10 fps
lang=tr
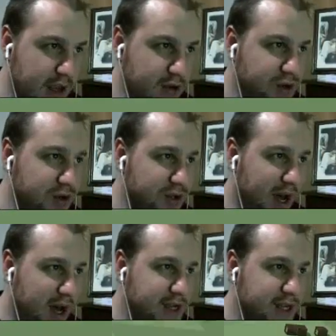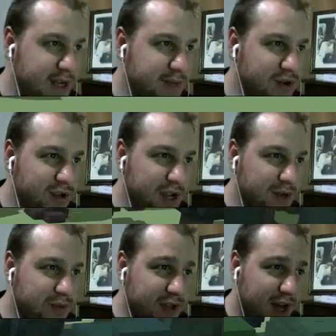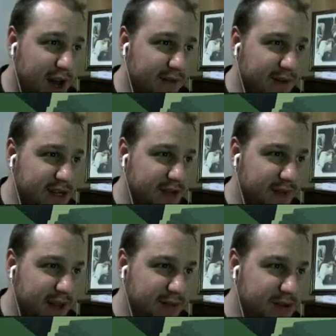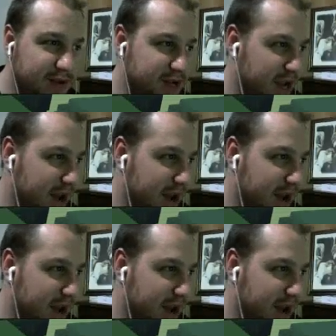Şurada ağaçlarımız olacak. Burada hayvan çiftliğimiz olacak.